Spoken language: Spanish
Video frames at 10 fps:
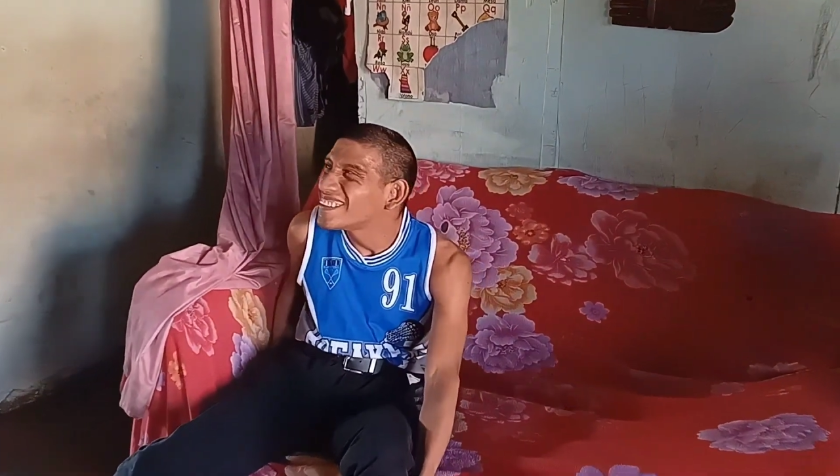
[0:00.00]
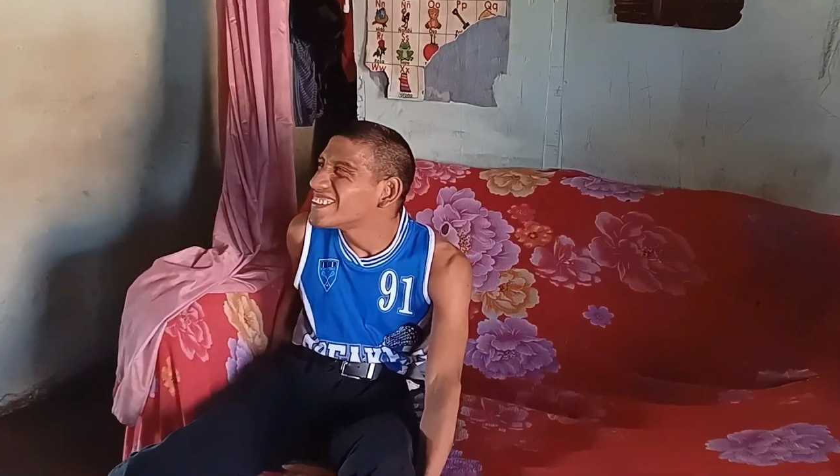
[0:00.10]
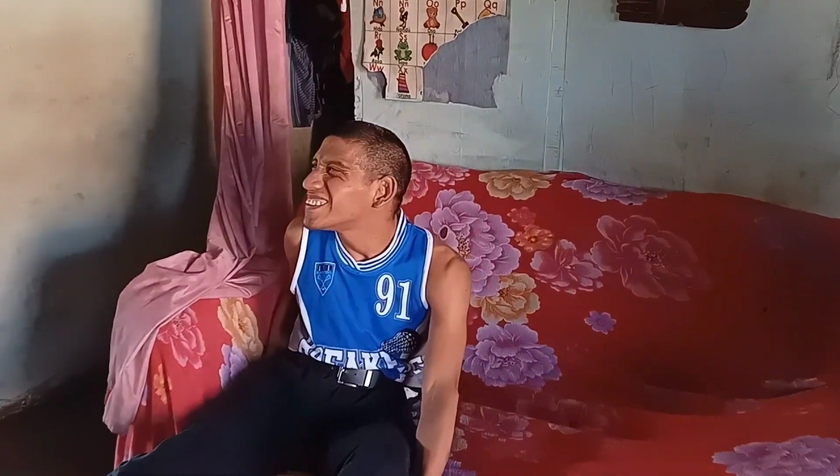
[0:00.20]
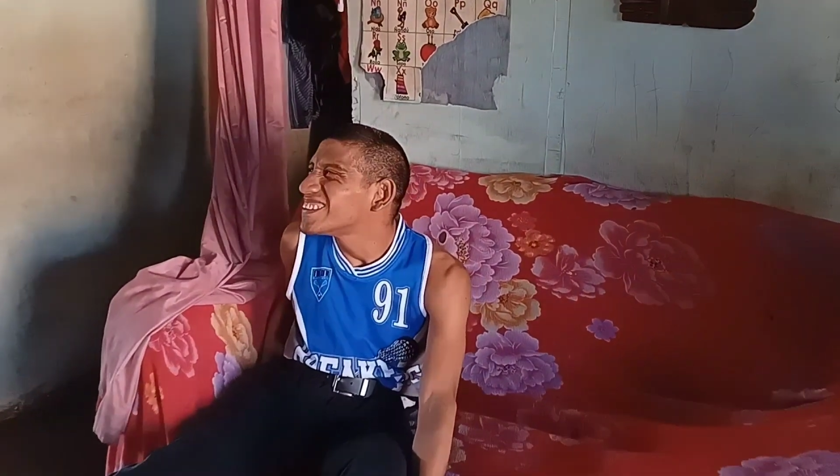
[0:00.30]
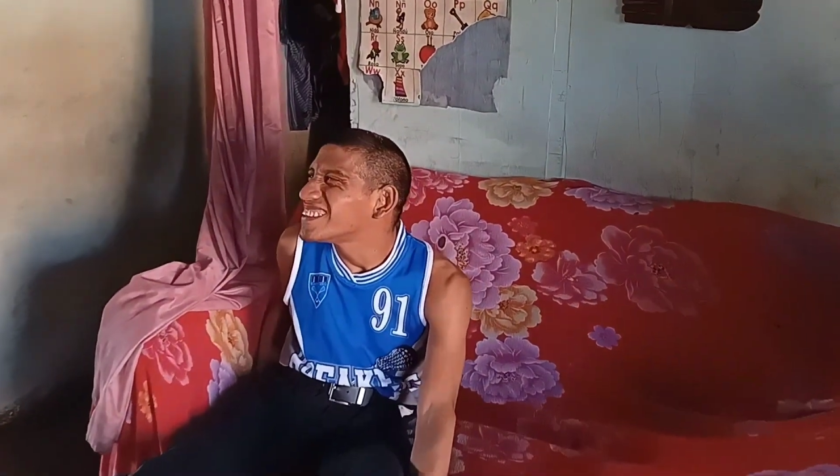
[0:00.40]

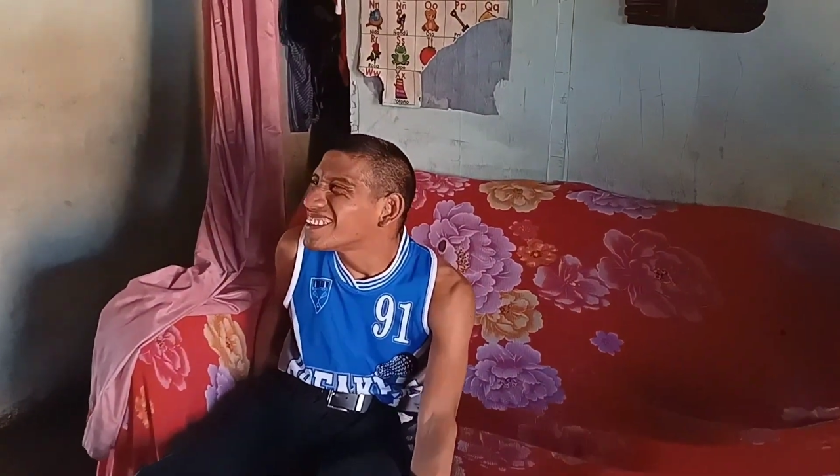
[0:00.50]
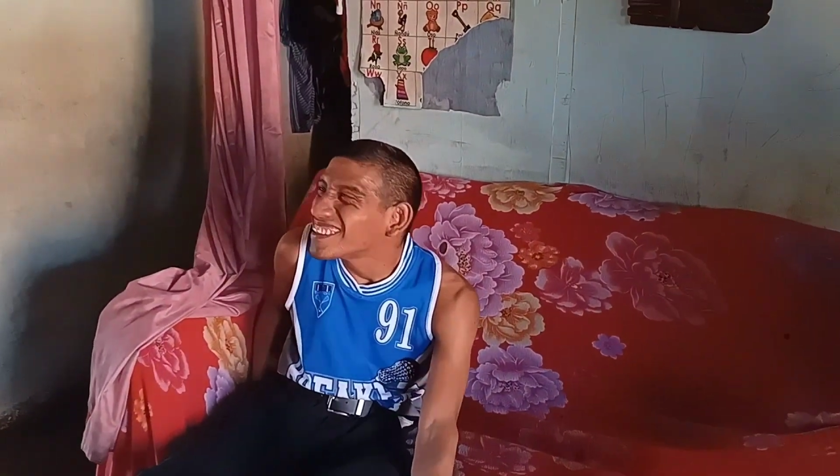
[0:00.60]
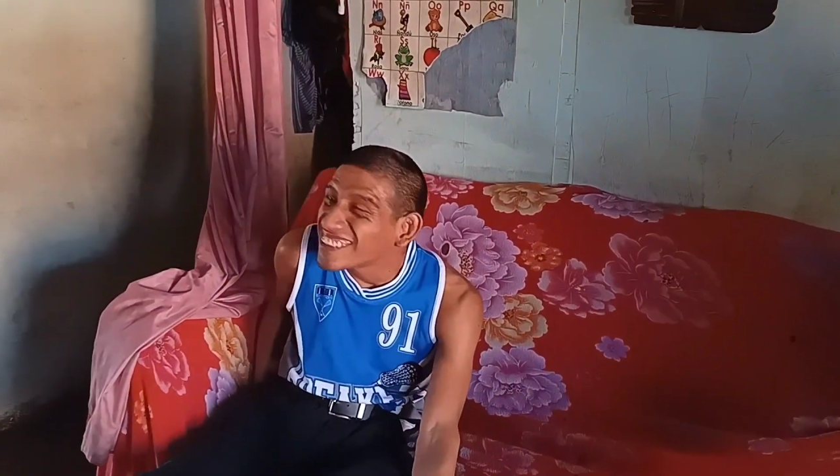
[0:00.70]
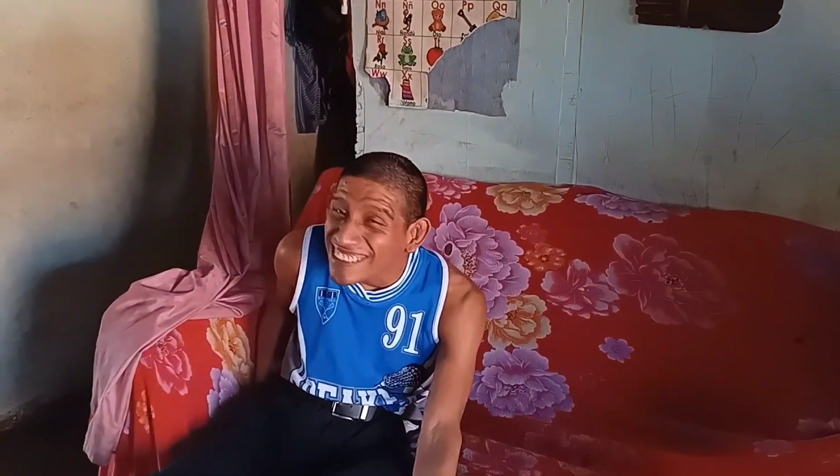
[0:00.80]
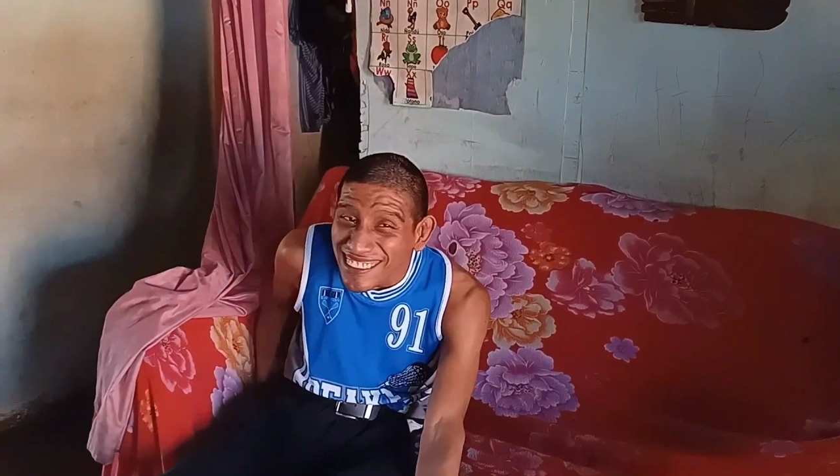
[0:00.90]
y que
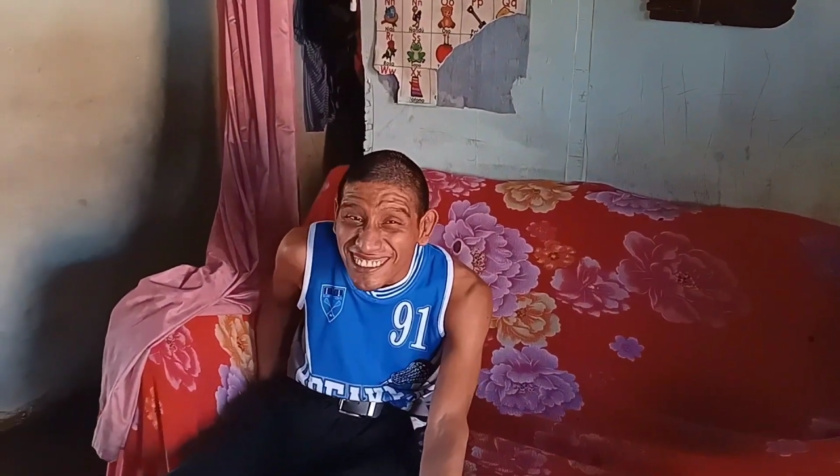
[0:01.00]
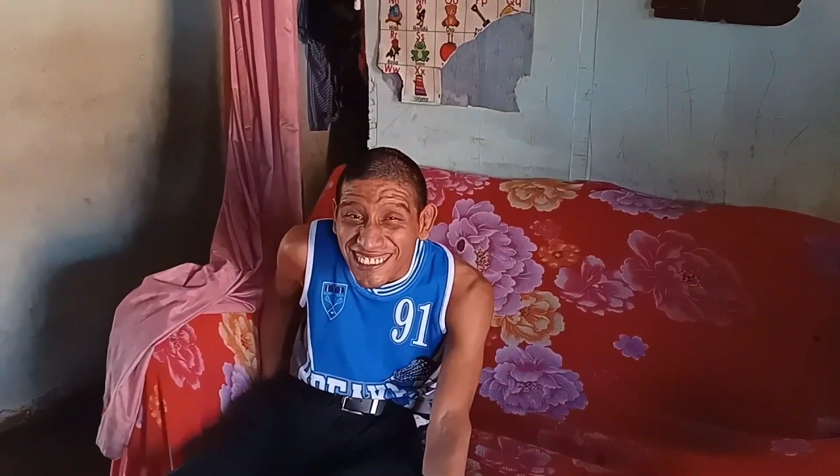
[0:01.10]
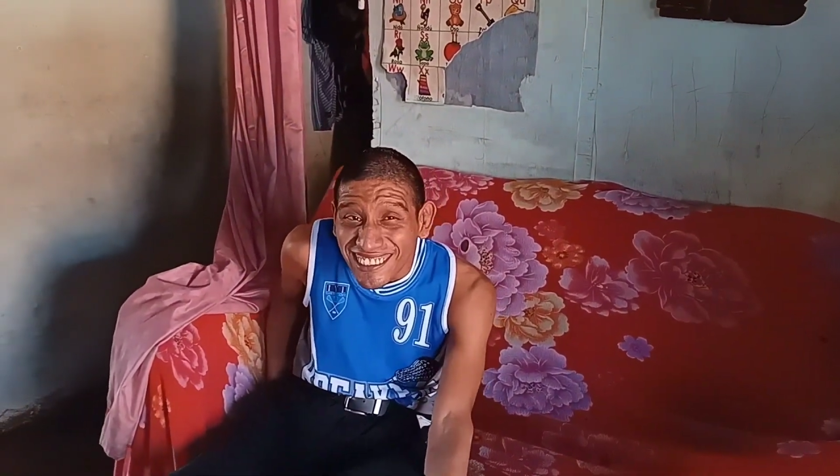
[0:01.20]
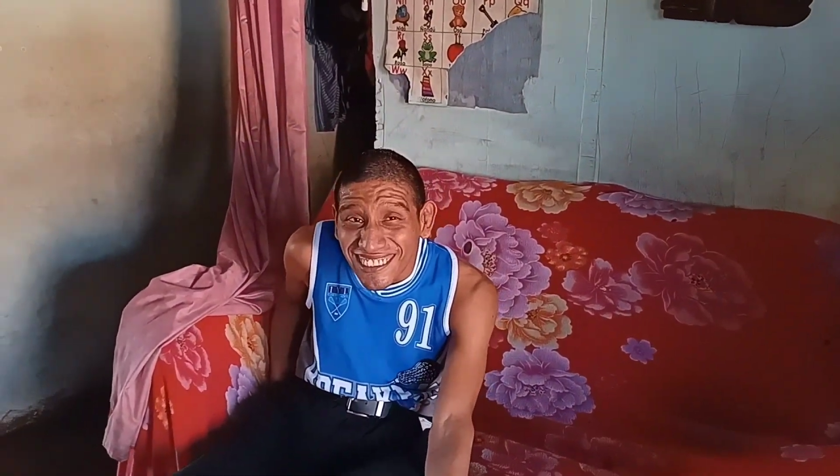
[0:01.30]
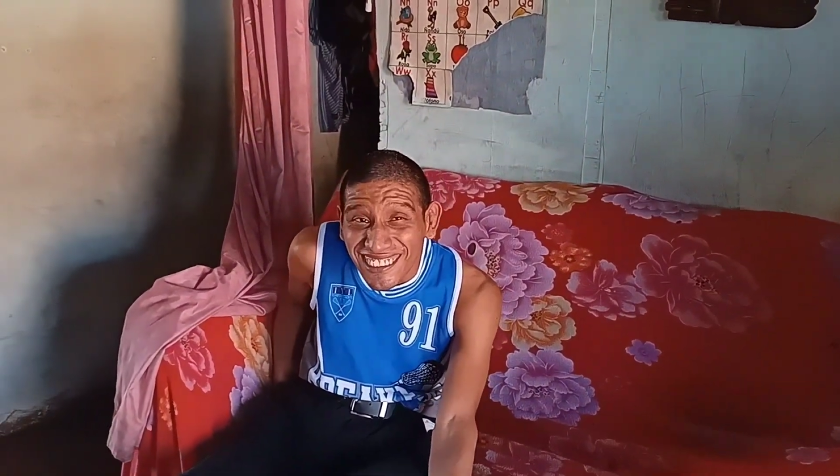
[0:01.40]
venía, querían
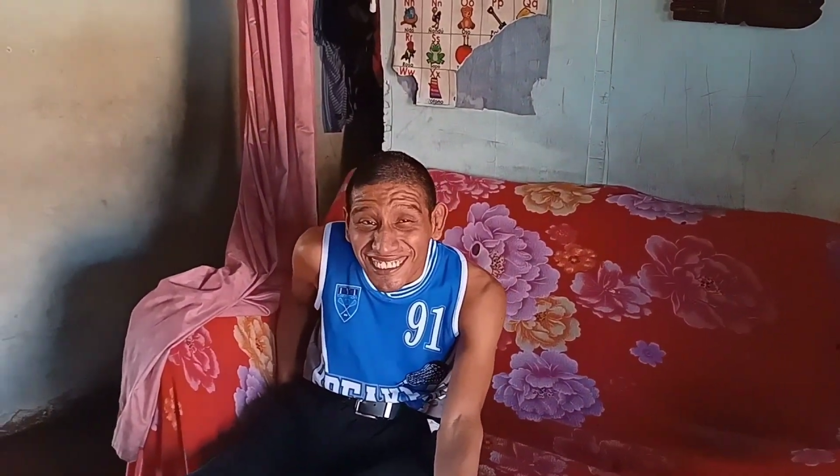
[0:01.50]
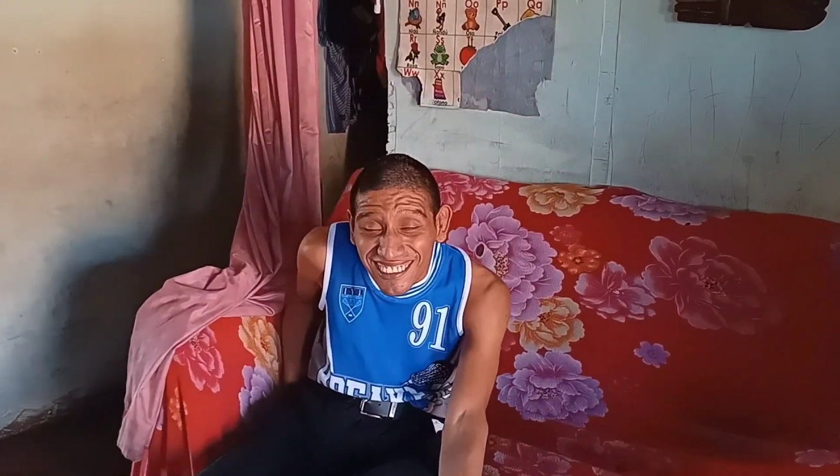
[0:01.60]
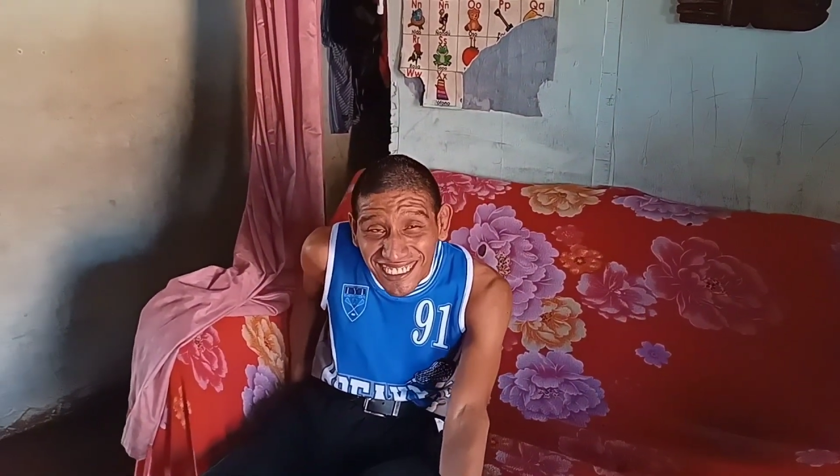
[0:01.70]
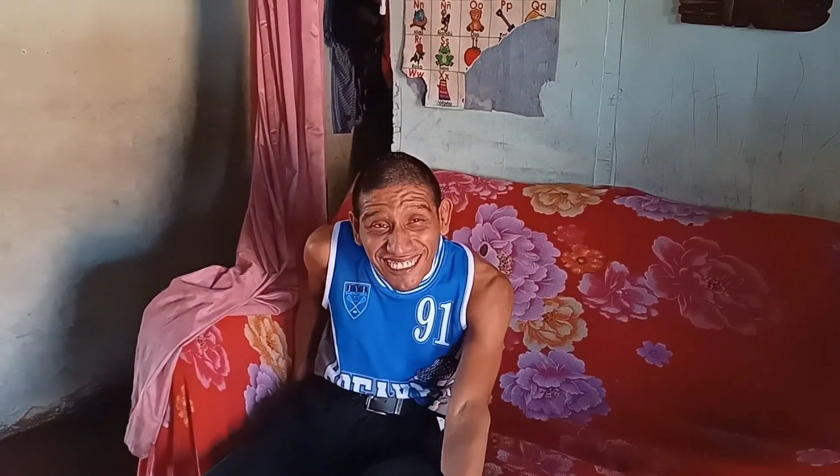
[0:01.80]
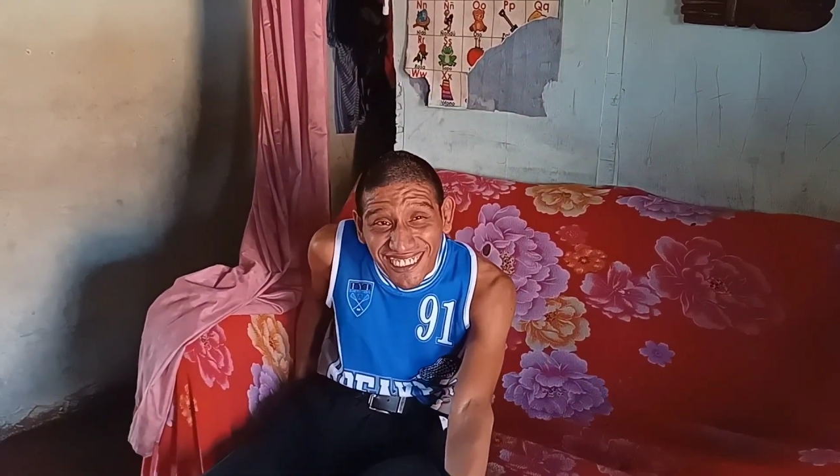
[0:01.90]
conocerlo,
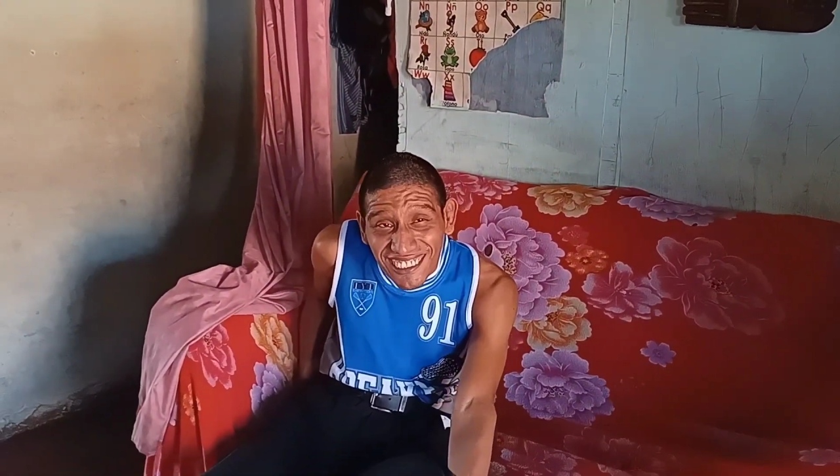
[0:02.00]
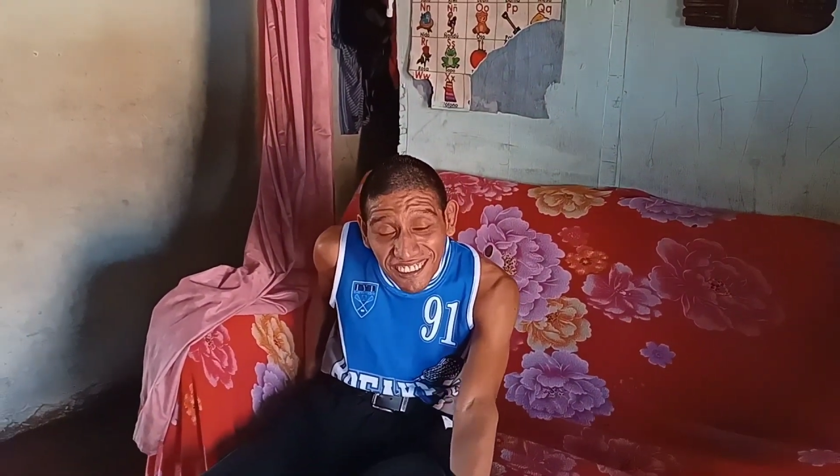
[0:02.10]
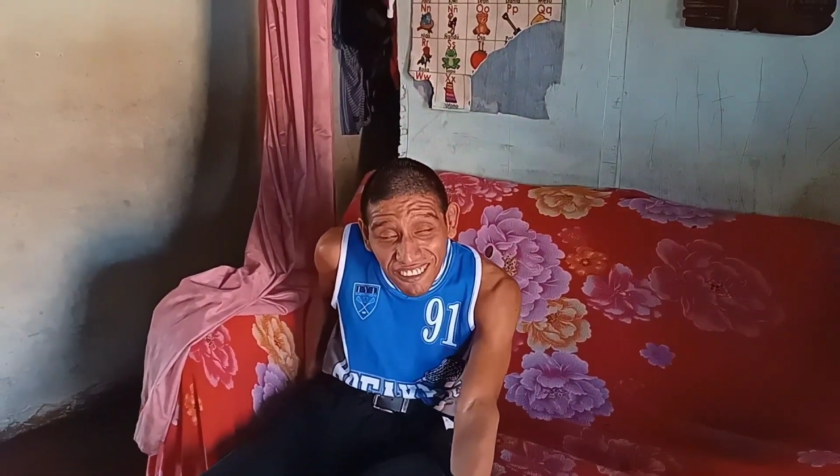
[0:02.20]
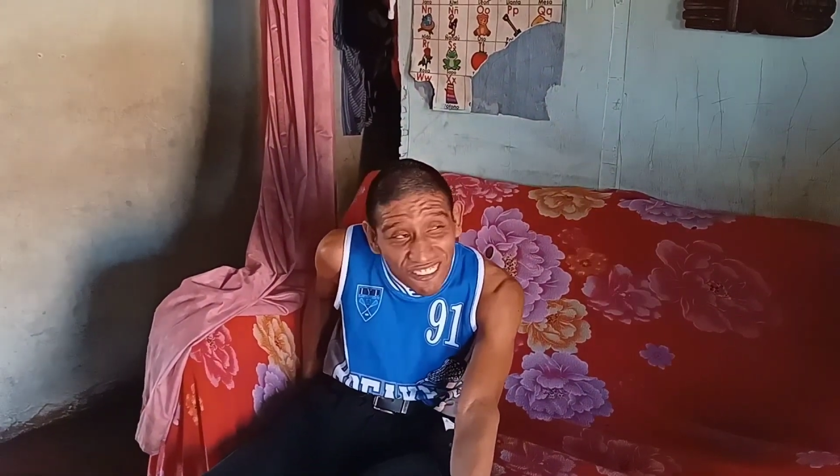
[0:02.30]
Manolo.